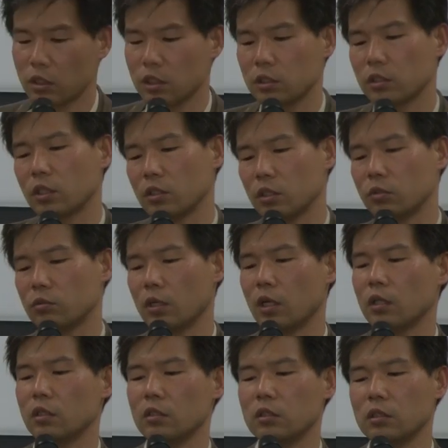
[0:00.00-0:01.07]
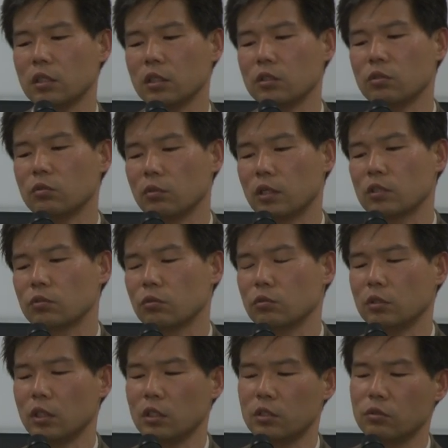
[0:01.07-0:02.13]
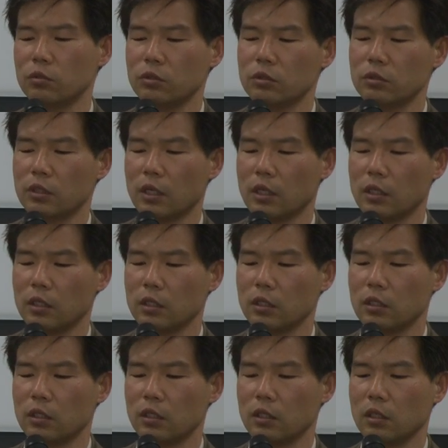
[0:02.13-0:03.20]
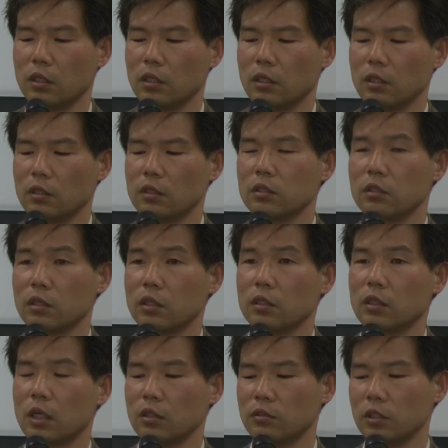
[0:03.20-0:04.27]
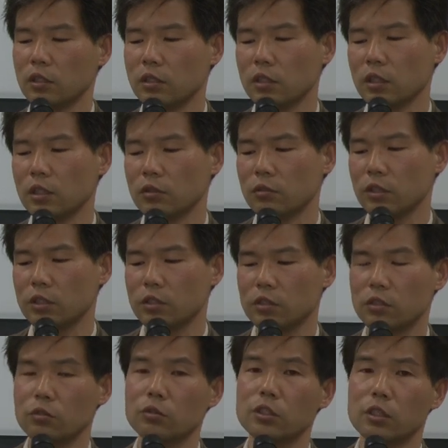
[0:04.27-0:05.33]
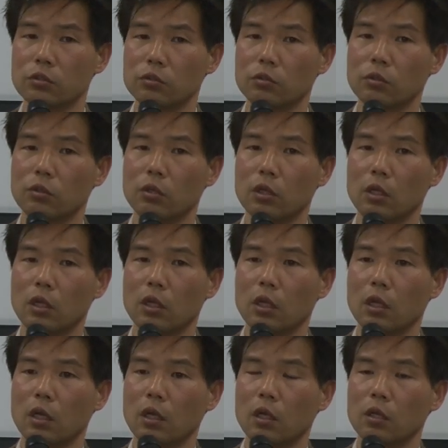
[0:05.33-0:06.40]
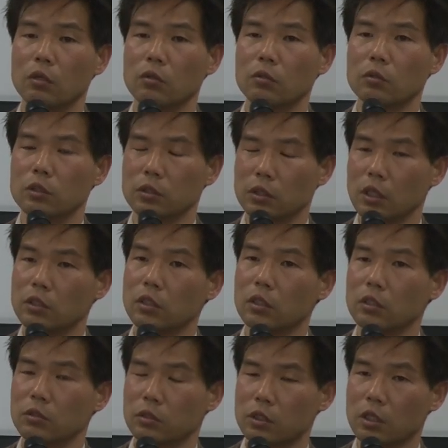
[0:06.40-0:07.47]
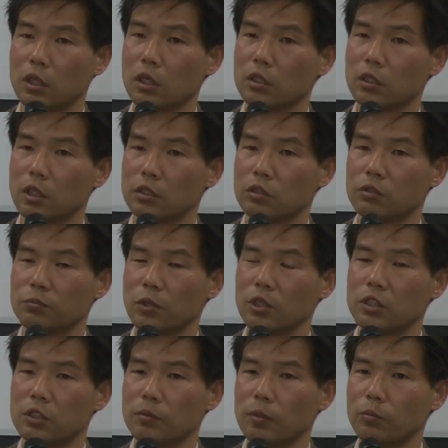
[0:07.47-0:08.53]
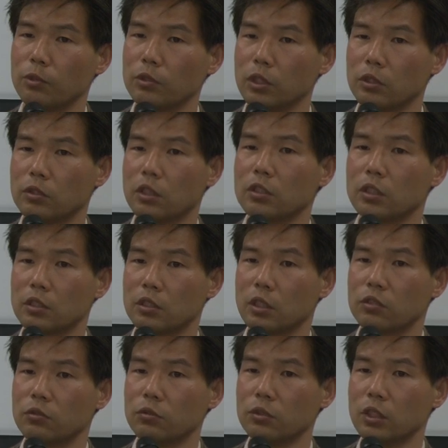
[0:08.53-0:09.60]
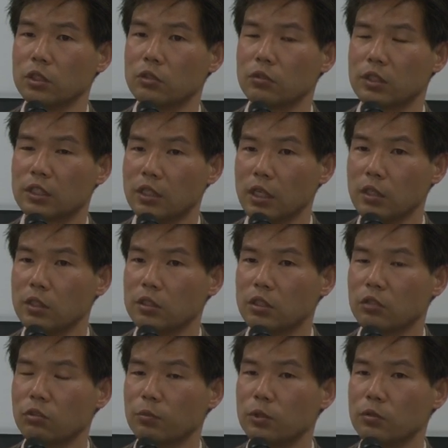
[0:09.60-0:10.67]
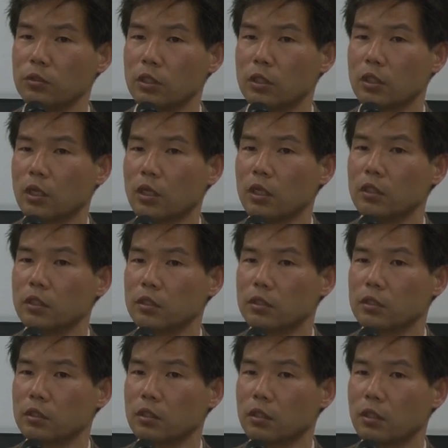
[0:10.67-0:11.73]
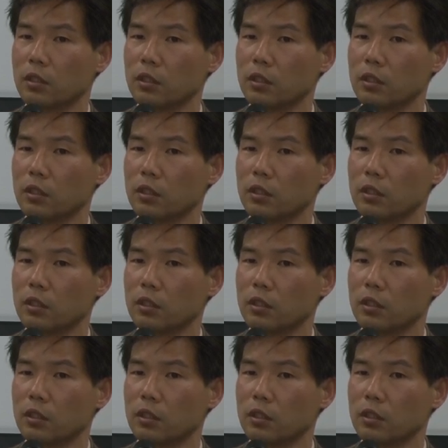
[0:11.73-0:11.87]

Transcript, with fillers: き言ったように不安な人はそんなに余裕ないですね。学歴が低い失業者層、確かに社会に対して不満を一番持っている人たちですが、その人たちの危険率は飛び抜けて高いです。